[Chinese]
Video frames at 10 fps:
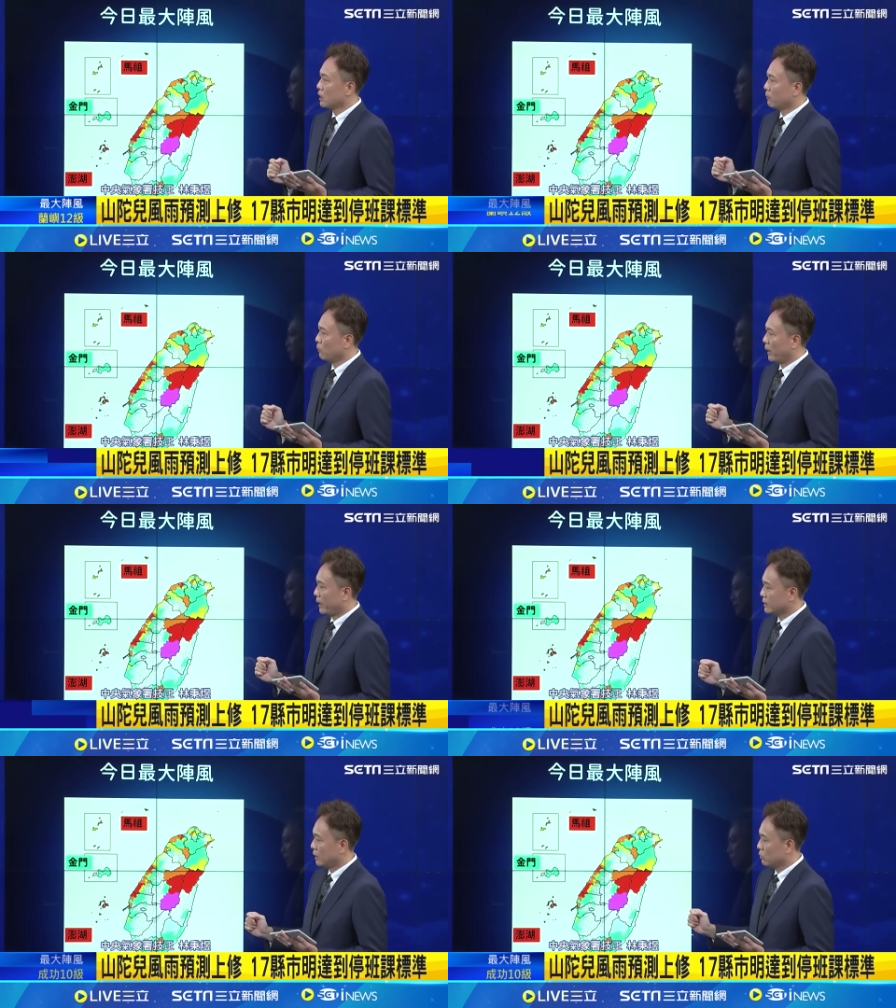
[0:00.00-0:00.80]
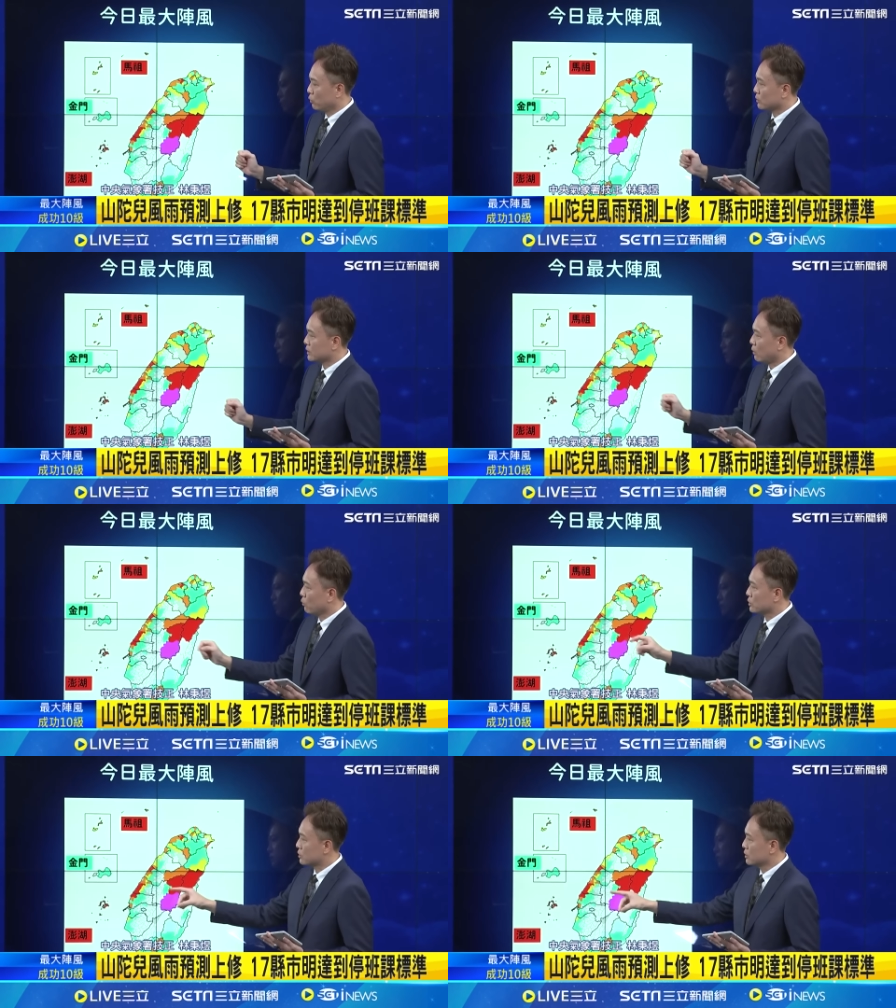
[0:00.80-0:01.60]
那么我们来看一下，如果是超
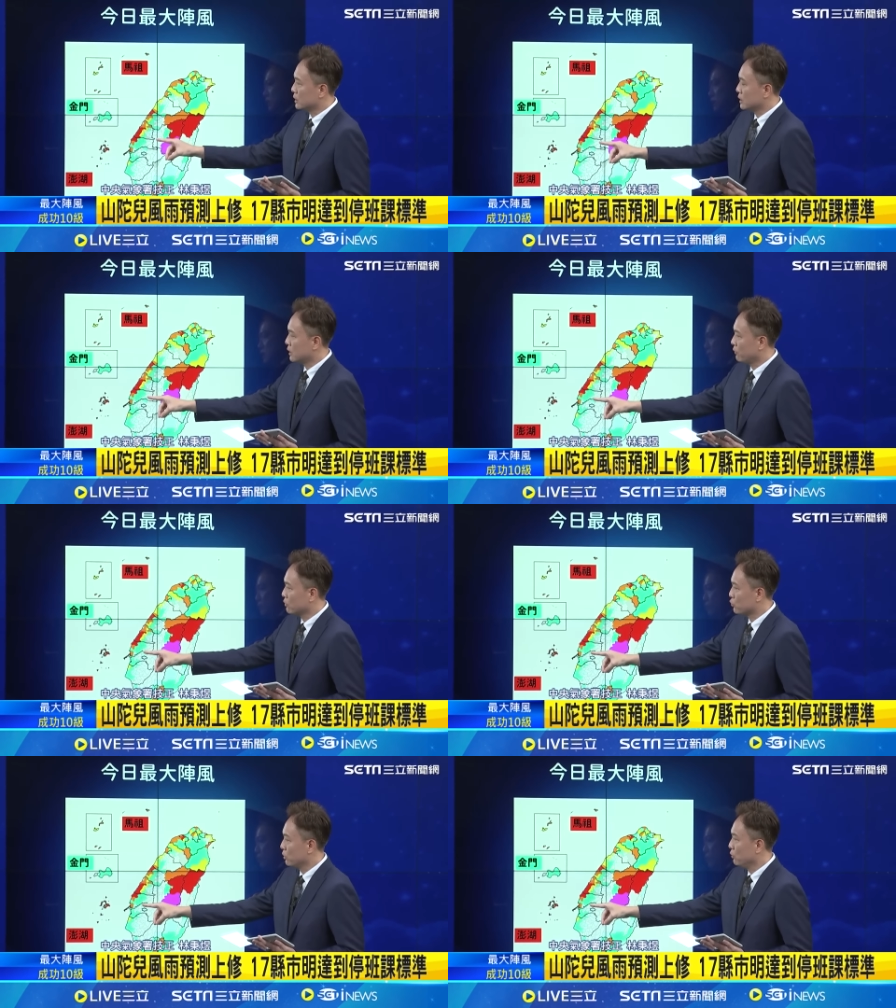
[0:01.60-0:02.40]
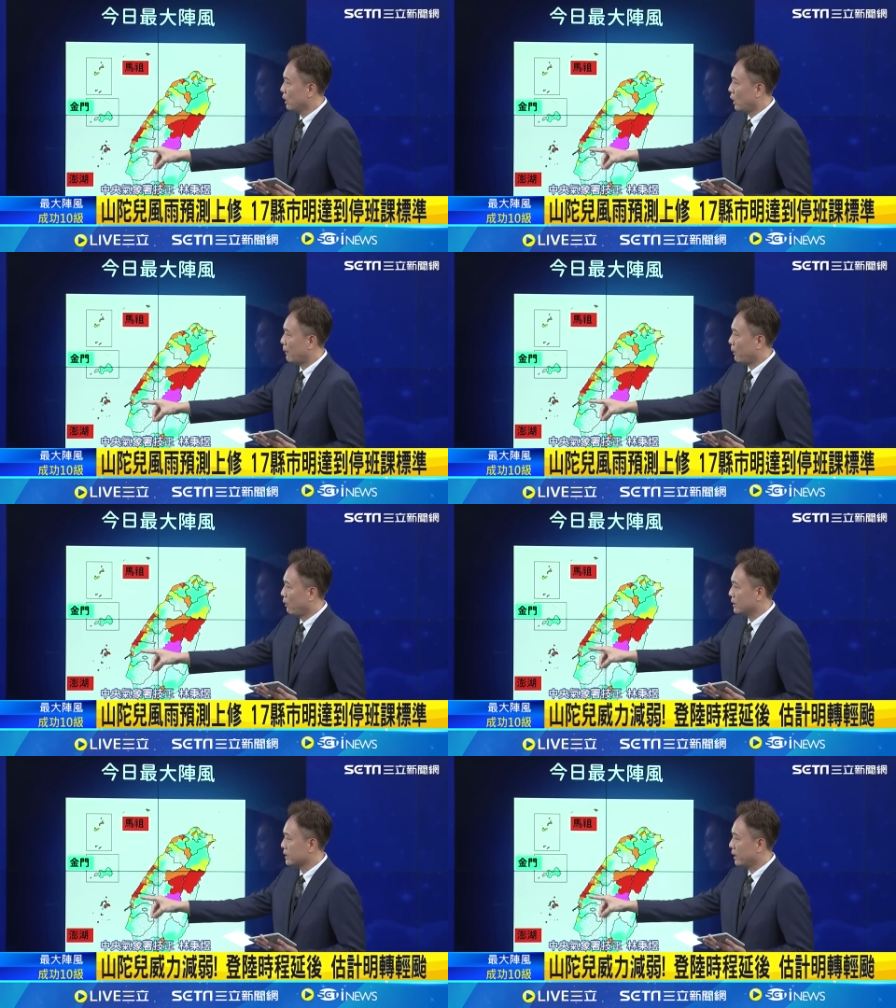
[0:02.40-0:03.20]
过十级阵风的区域的话，
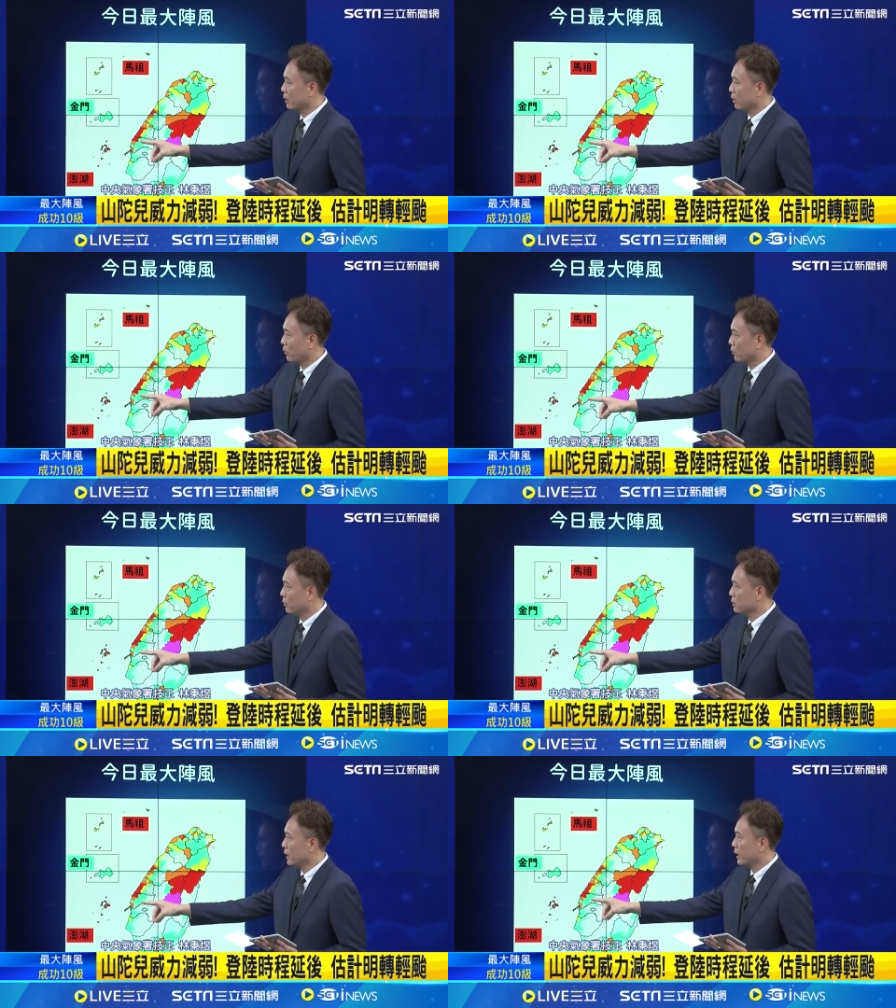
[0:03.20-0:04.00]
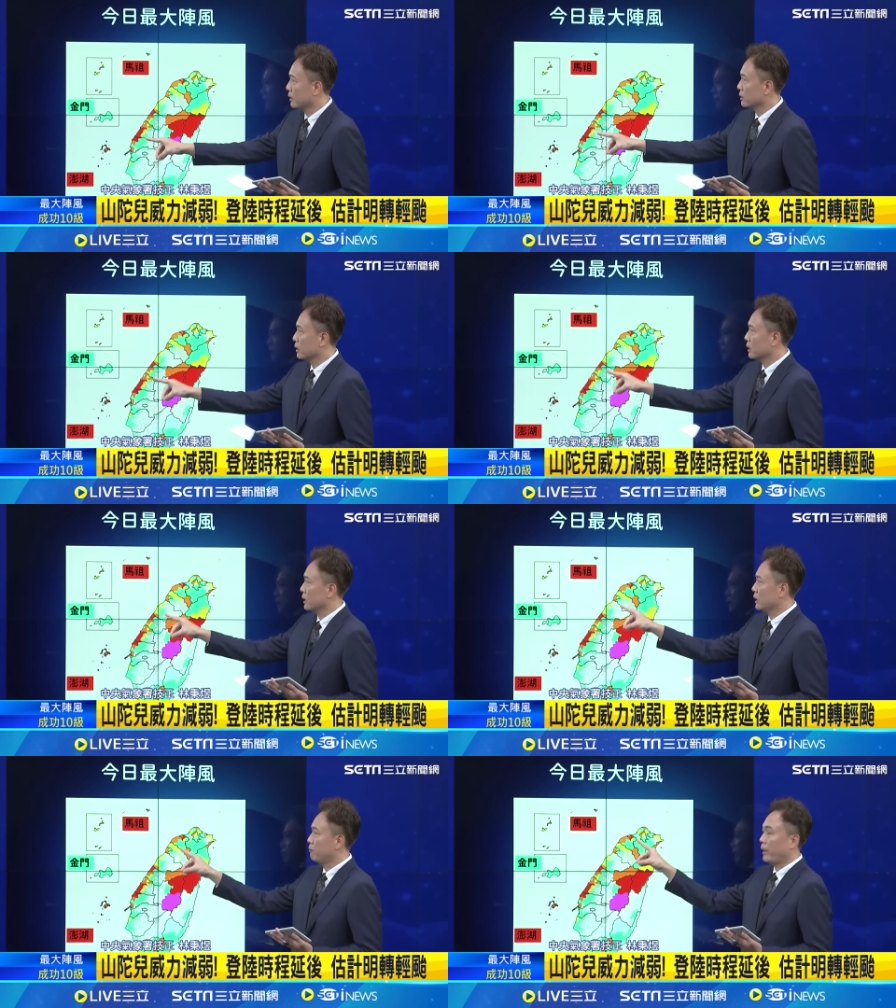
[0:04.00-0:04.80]
包含在云林
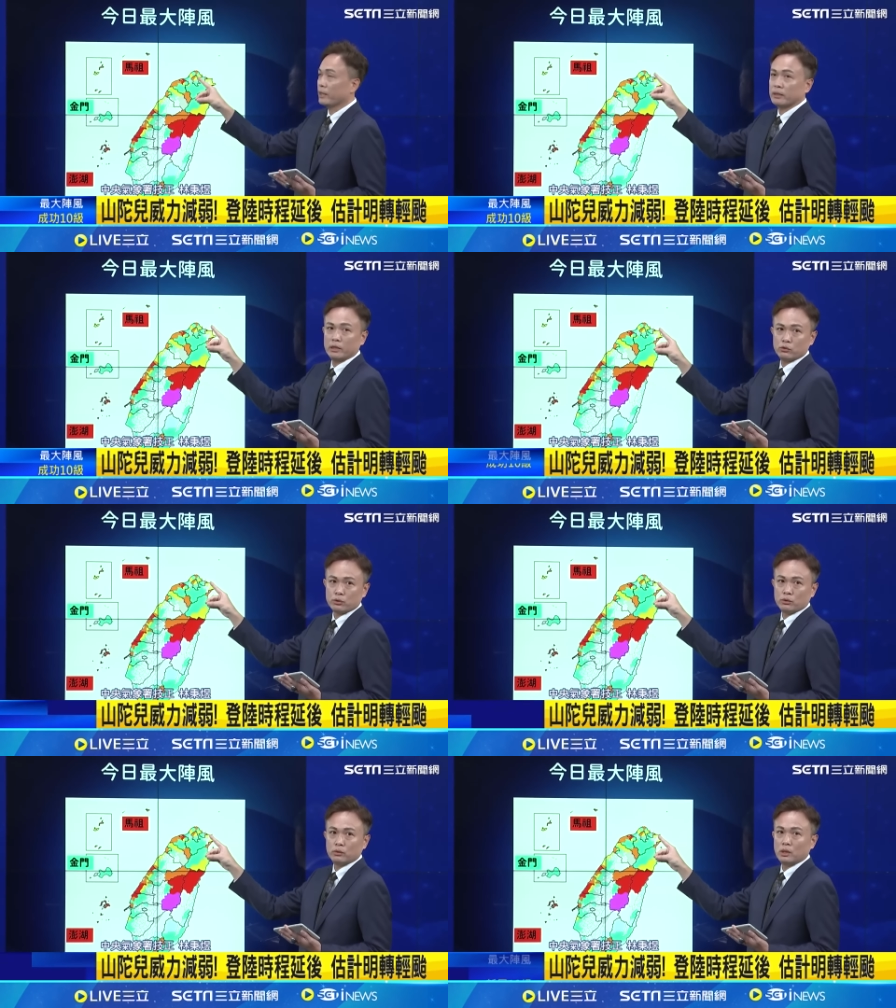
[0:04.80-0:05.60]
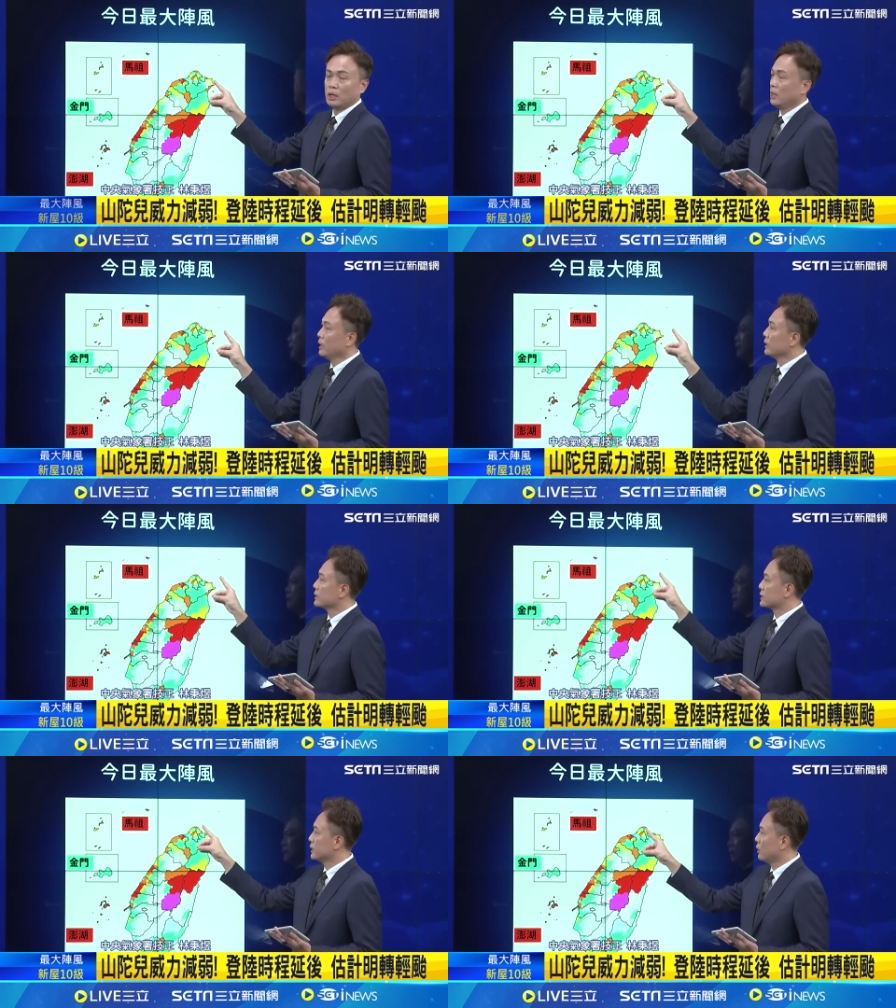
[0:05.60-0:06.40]
以北地区、
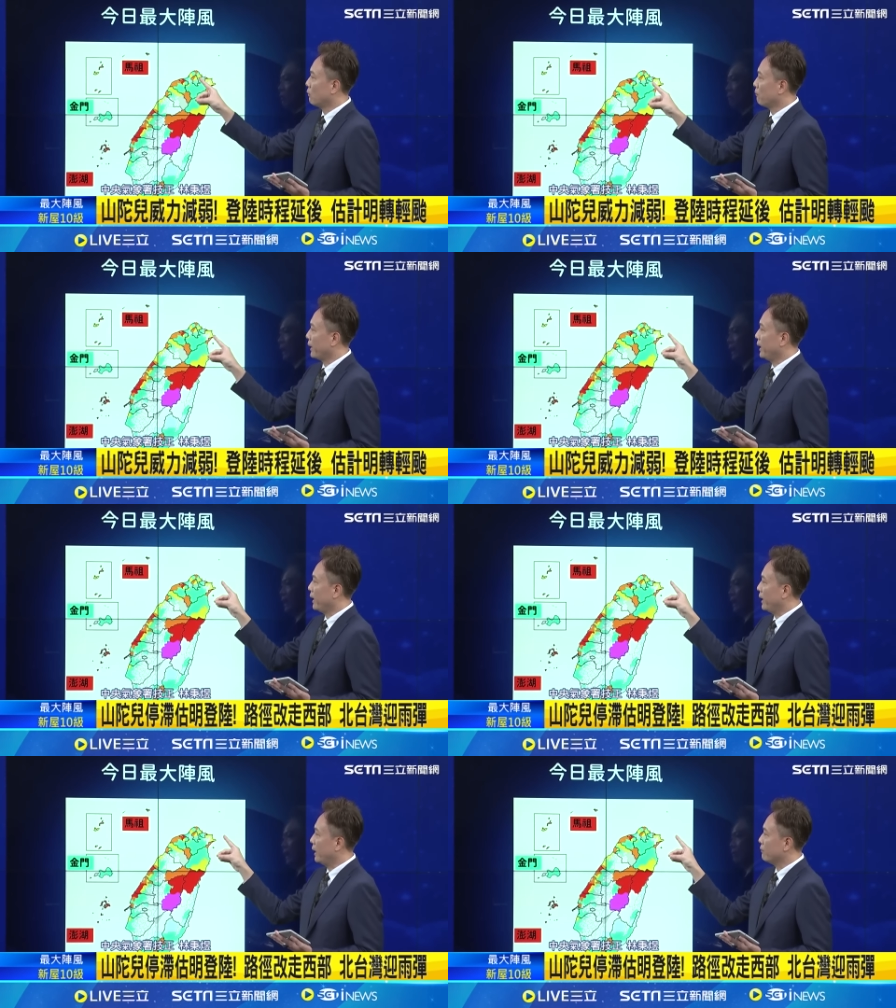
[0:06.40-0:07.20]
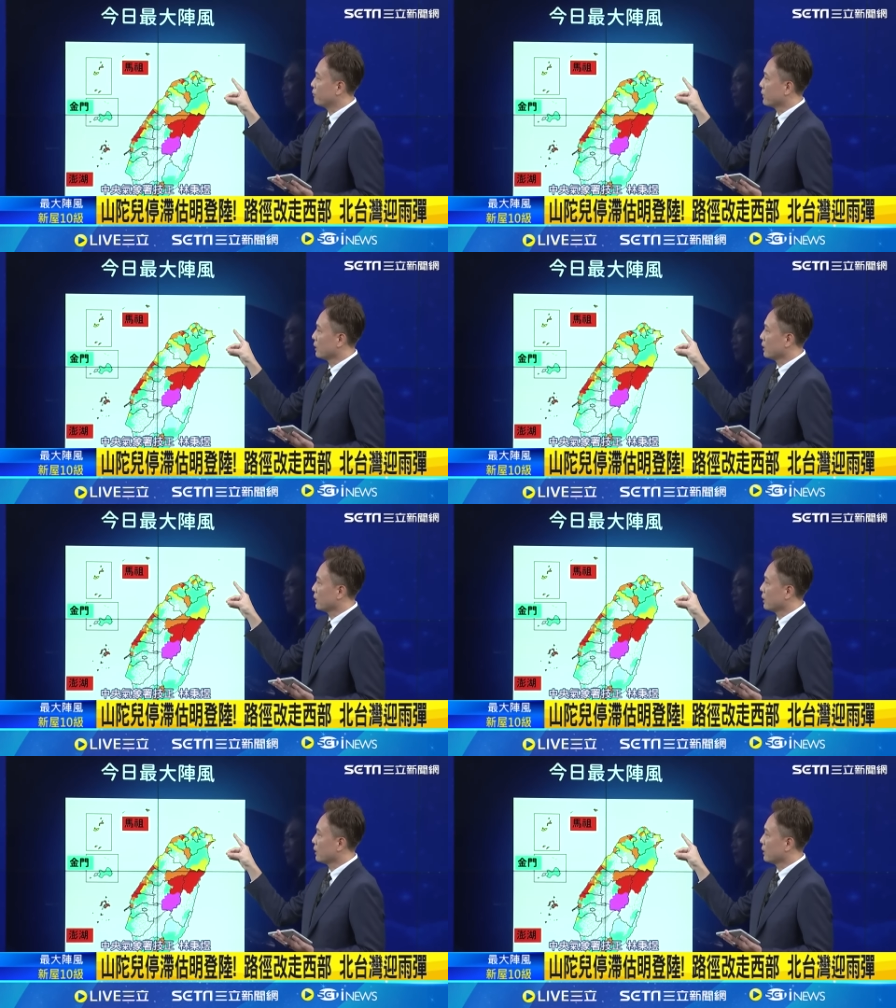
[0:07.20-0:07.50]
基隆北海岸、